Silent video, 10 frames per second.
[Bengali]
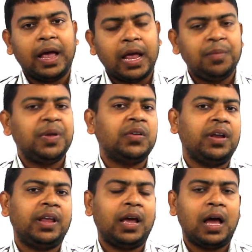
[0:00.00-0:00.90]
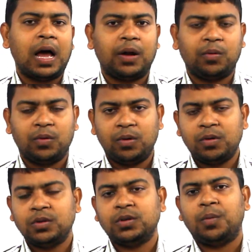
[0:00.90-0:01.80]
এই বিষয় নিয়ে আর কোনো
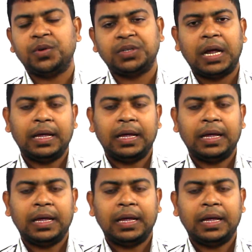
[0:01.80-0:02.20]
সমস্যা